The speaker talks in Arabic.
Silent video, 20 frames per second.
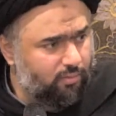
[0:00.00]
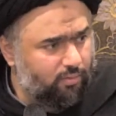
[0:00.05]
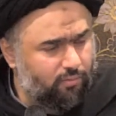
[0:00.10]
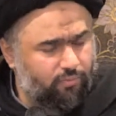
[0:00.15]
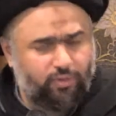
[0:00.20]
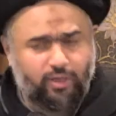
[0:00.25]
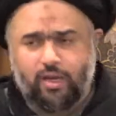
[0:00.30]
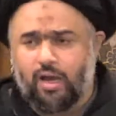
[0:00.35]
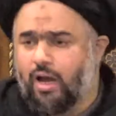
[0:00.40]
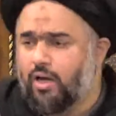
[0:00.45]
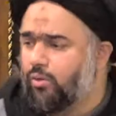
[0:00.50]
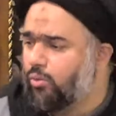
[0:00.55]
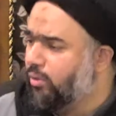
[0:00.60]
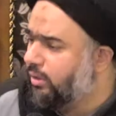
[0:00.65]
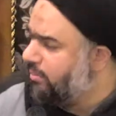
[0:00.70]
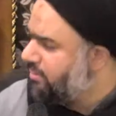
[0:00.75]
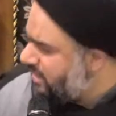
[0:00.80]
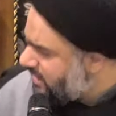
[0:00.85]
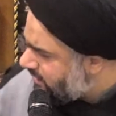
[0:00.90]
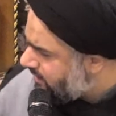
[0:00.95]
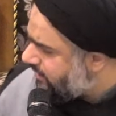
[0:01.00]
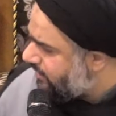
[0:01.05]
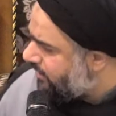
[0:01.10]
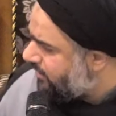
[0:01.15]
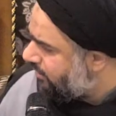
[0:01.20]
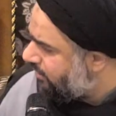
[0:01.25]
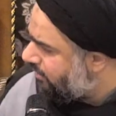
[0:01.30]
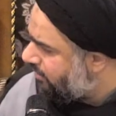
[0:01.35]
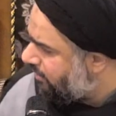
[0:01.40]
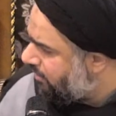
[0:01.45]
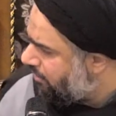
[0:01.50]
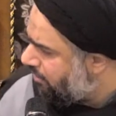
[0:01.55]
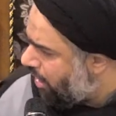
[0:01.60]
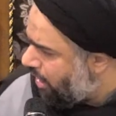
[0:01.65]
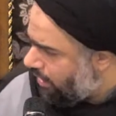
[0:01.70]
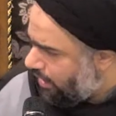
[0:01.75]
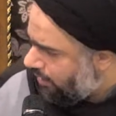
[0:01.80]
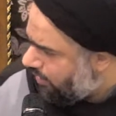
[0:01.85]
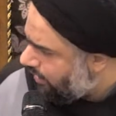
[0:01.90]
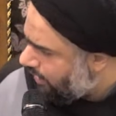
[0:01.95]
في قانون مصر
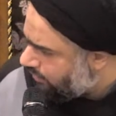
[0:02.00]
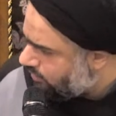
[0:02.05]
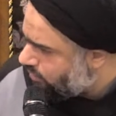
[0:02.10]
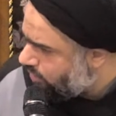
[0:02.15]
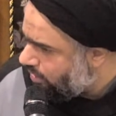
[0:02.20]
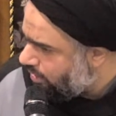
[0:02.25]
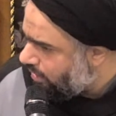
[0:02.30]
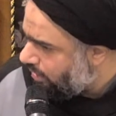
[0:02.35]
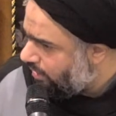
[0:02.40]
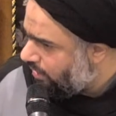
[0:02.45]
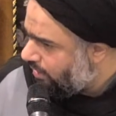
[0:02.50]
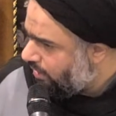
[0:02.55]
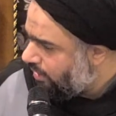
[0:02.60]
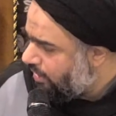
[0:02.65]
الذي يسرق